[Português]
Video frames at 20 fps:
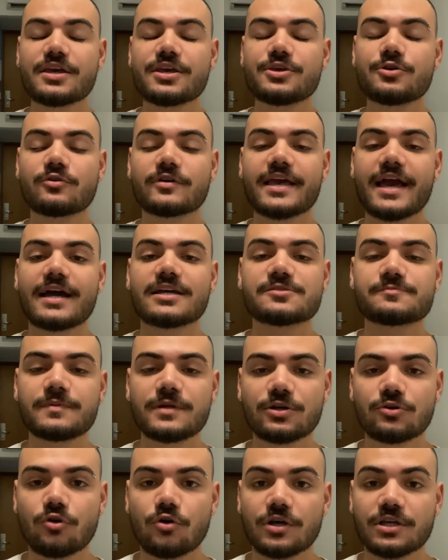e o Guerra
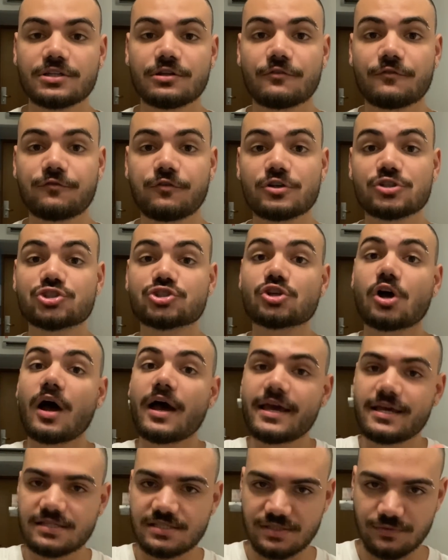explicou que não foi só
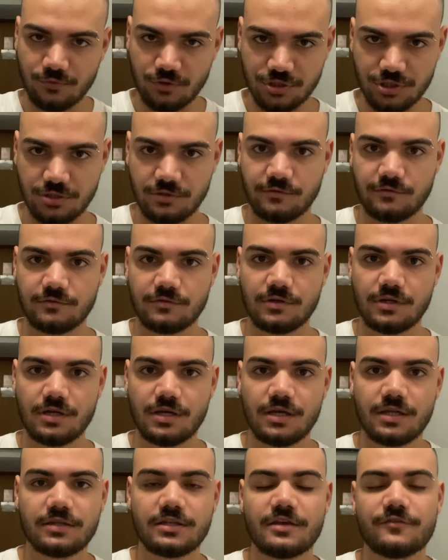esse motivo,
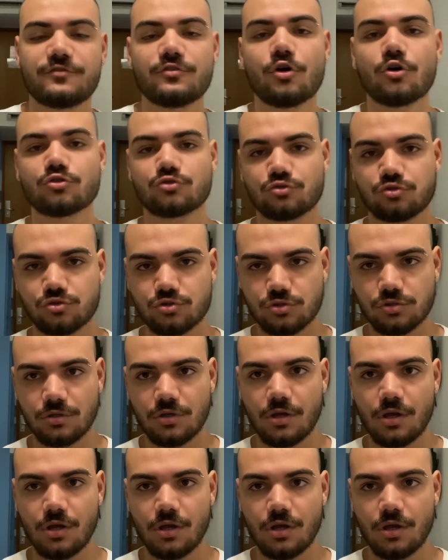teve outros.